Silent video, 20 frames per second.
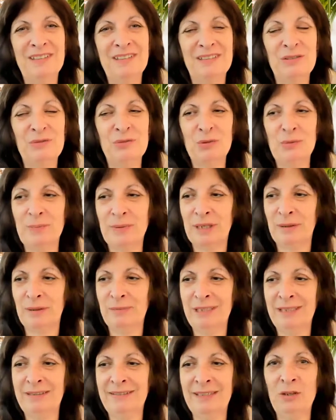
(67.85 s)
si vous le
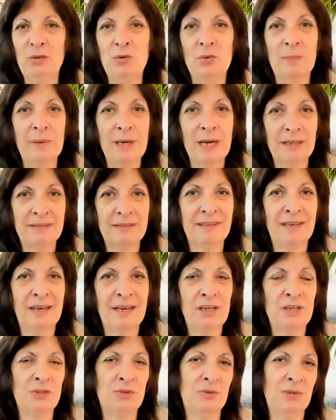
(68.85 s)
permettez, le
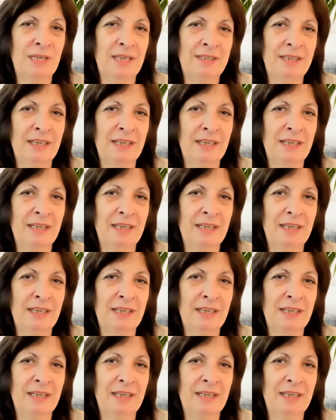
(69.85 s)
partage de la